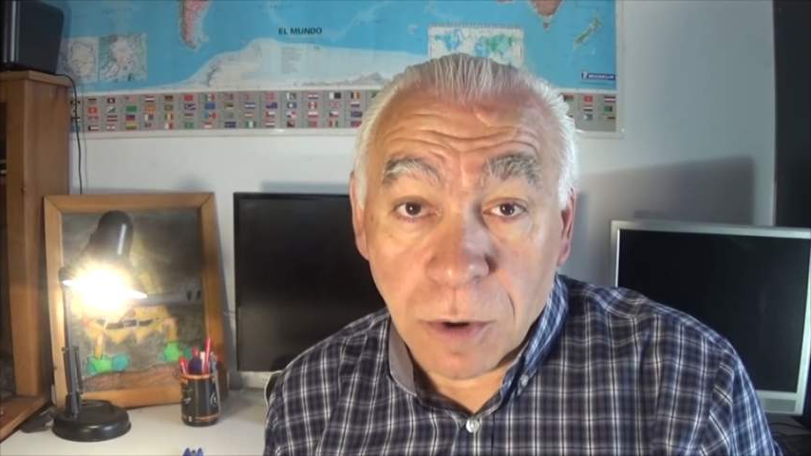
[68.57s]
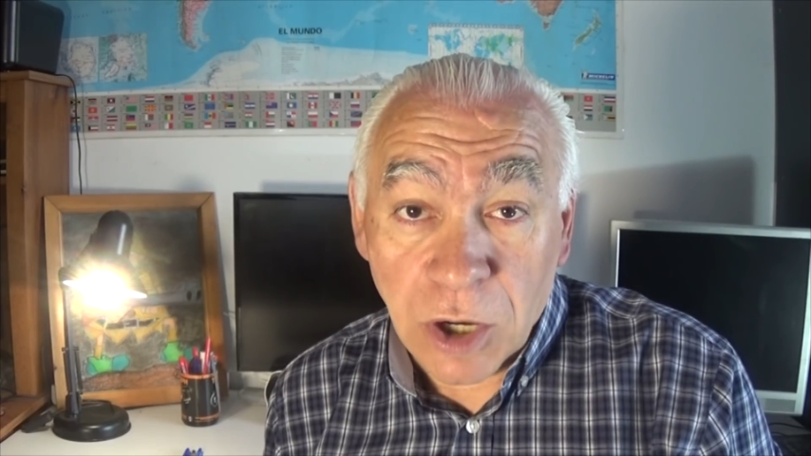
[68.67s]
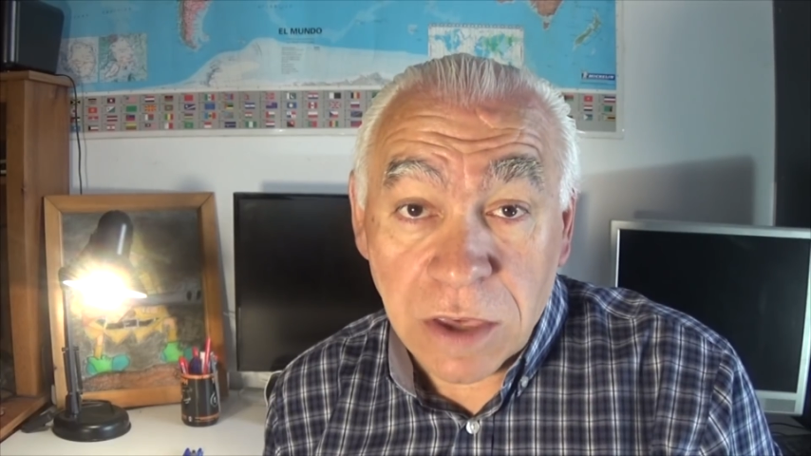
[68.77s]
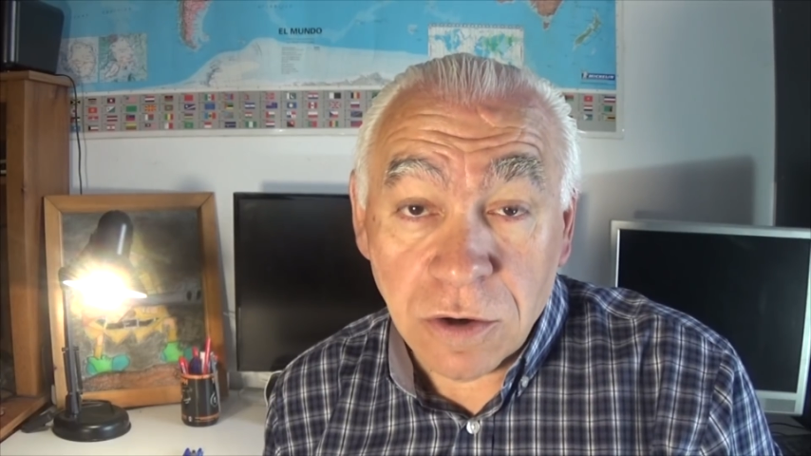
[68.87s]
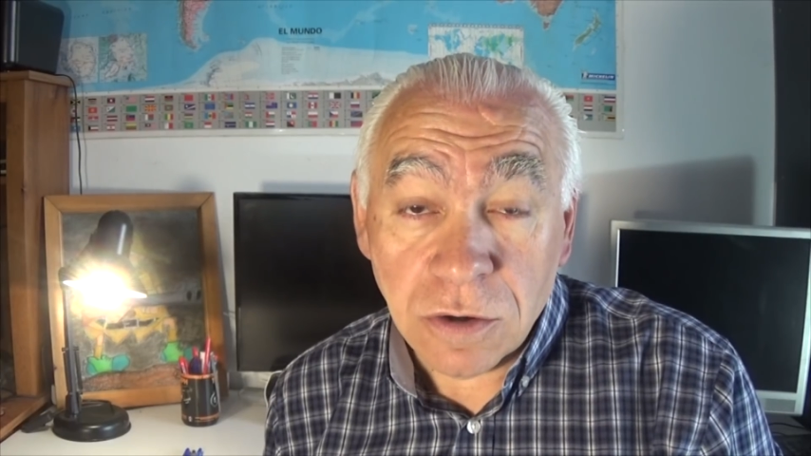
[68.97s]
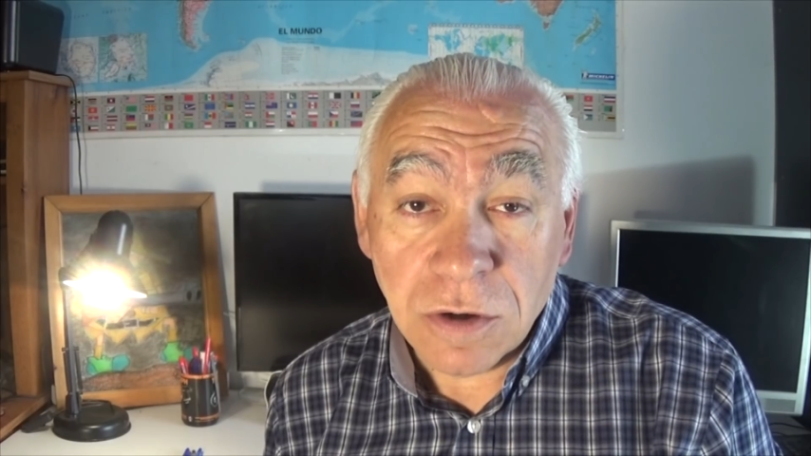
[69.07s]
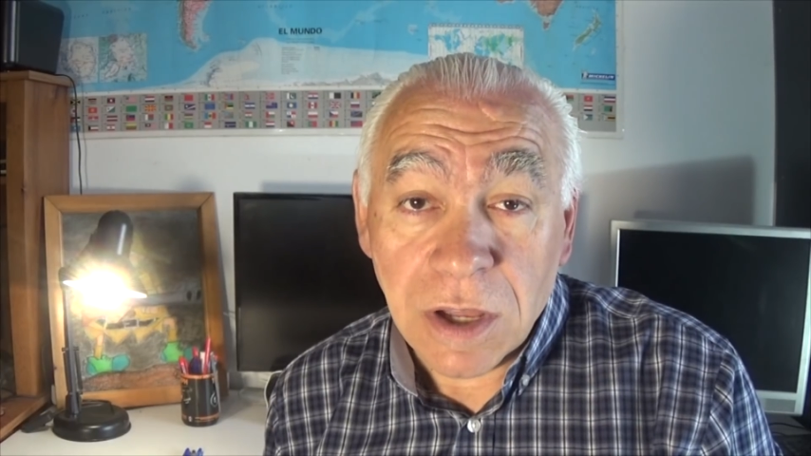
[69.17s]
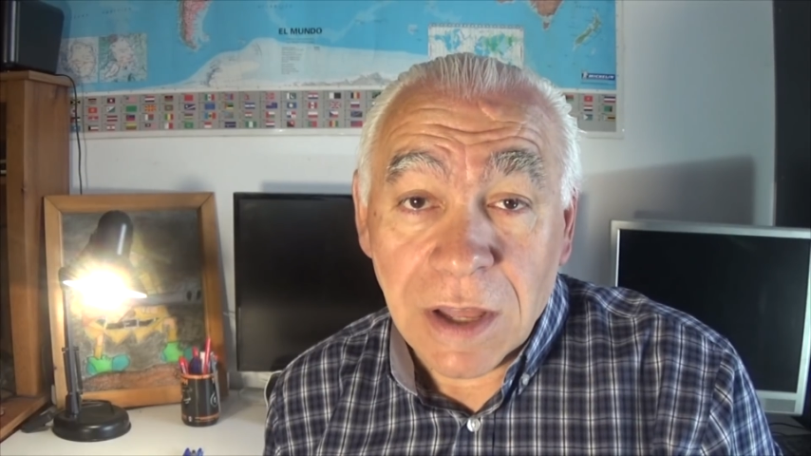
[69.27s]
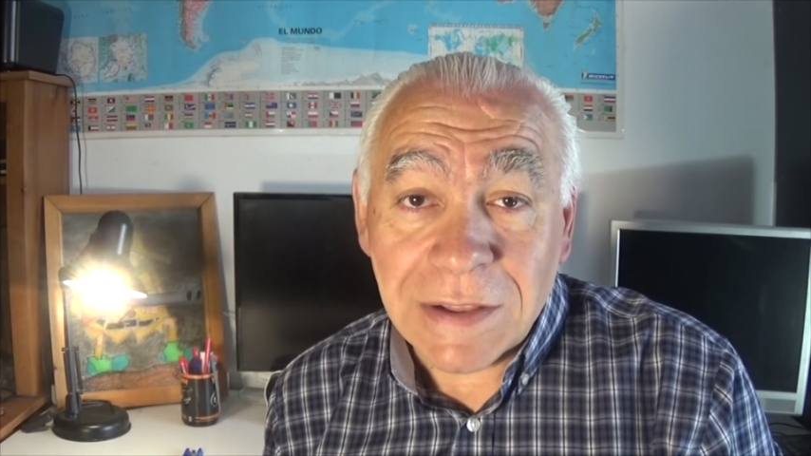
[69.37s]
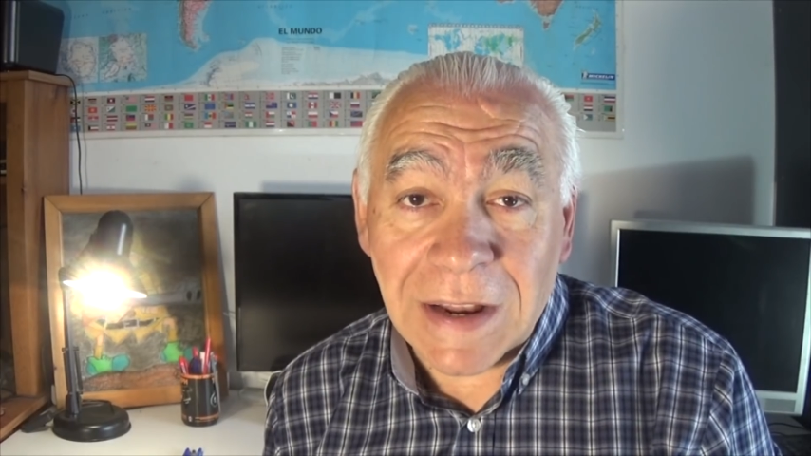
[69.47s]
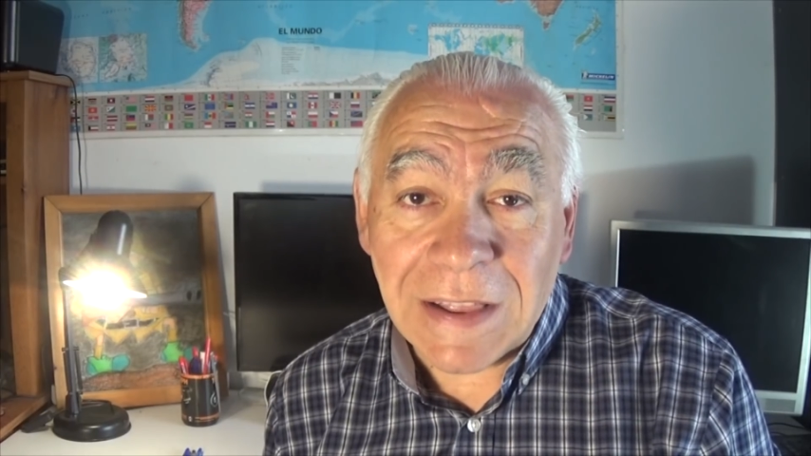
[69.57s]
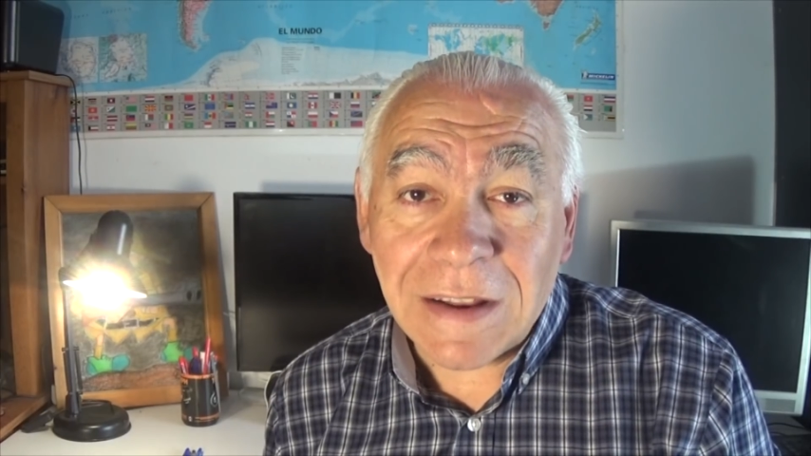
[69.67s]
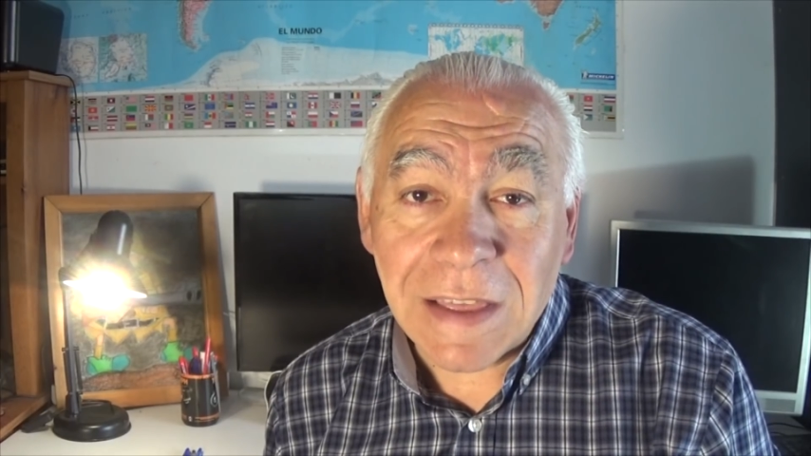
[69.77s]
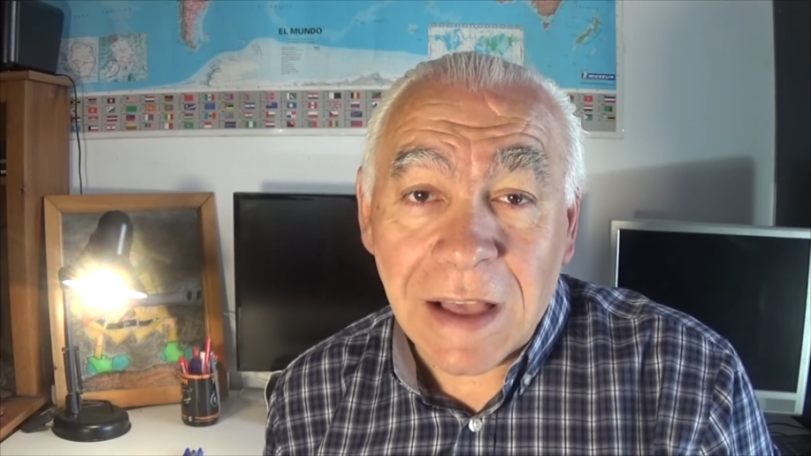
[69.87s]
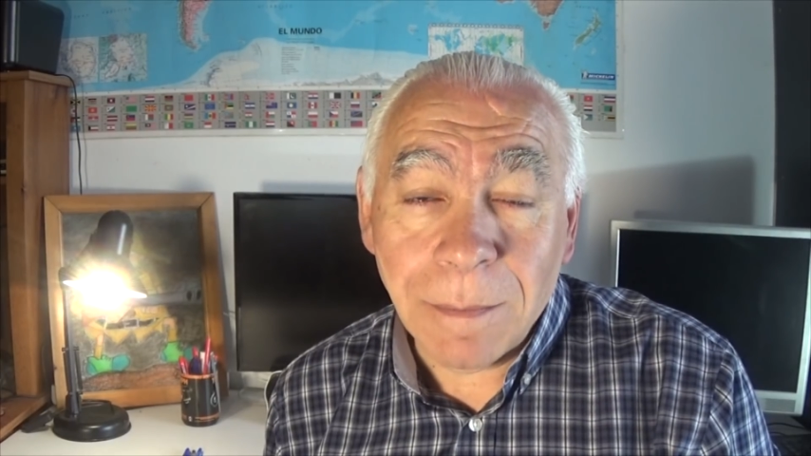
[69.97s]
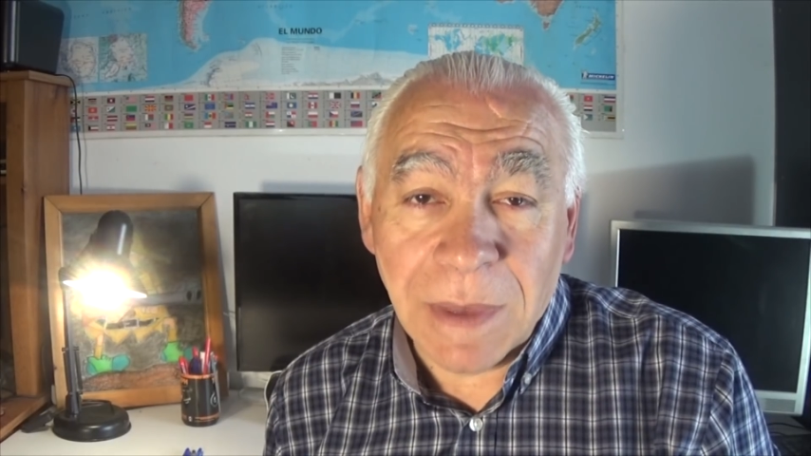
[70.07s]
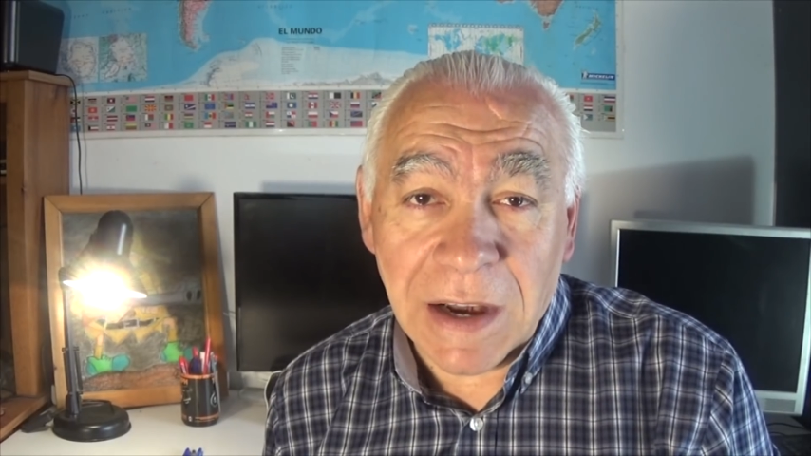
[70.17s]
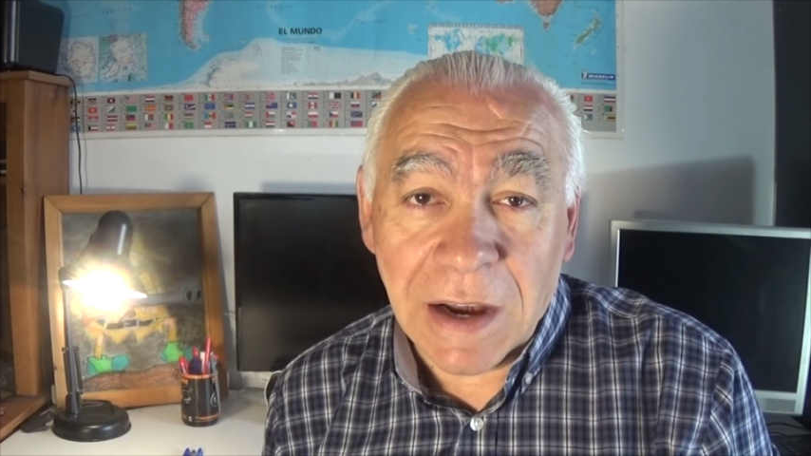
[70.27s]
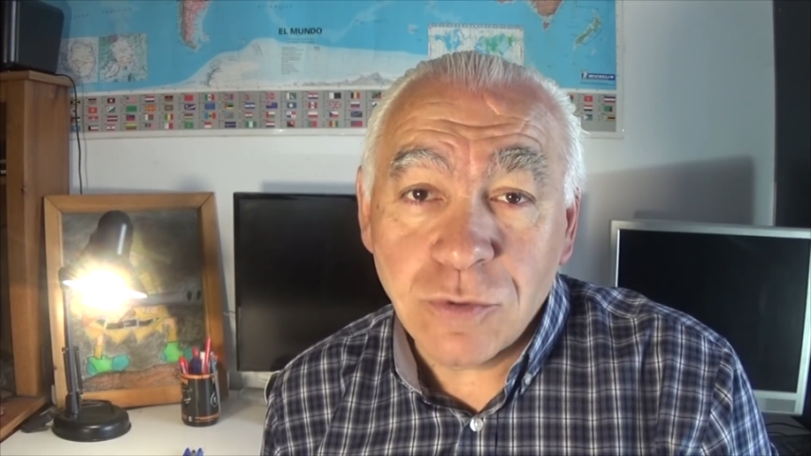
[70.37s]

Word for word: Por ello, tratar de cambiar